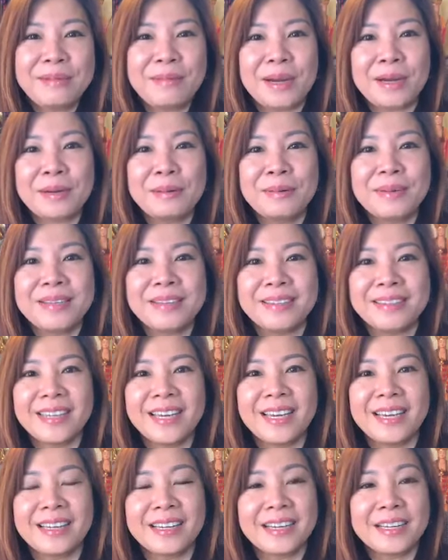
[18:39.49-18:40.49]
các bạn có bao giờ
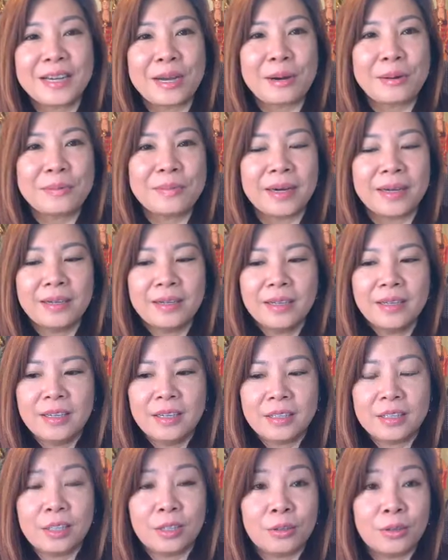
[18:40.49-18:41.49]
nghe cái câu mà
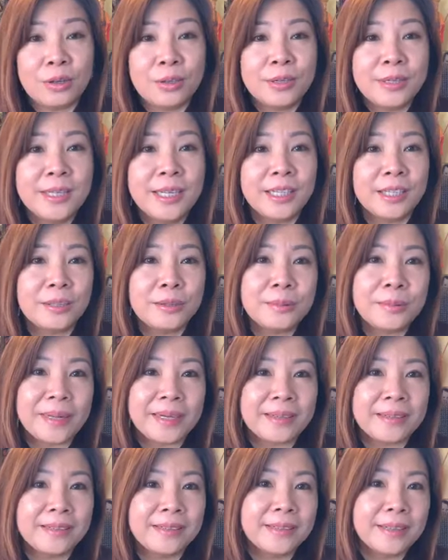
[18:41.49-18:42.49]
trời ơi nó nhìn tôi
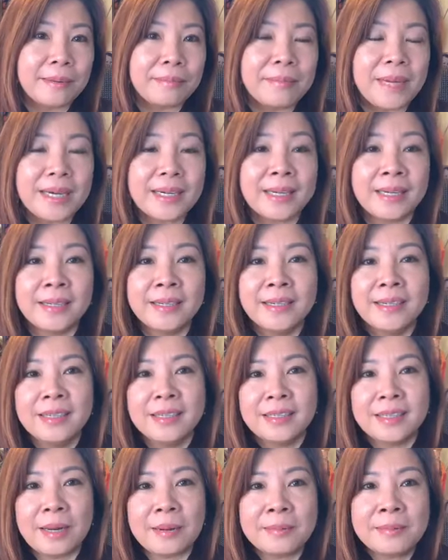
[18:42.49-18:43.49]
bằng nửa cặp mắt kìa
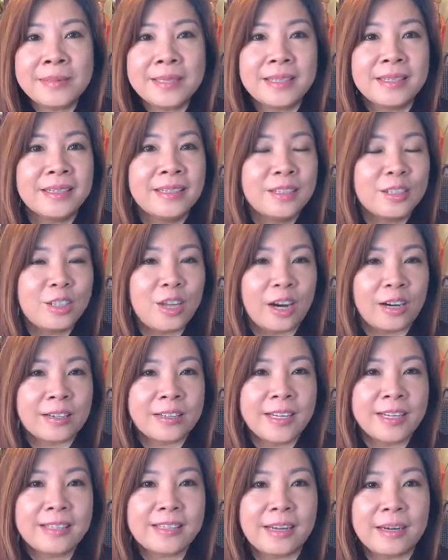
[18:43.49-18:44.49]
nóng chưa
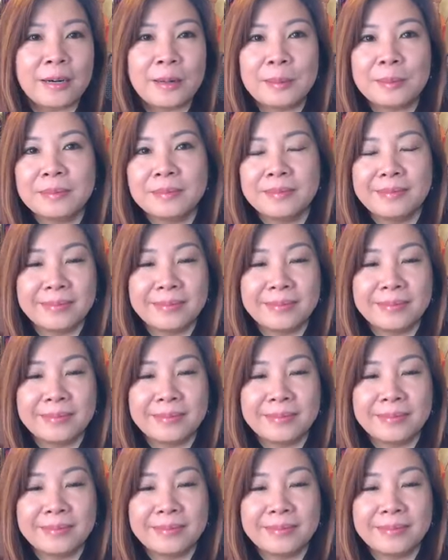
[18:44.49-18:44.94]
giận dễ sợ không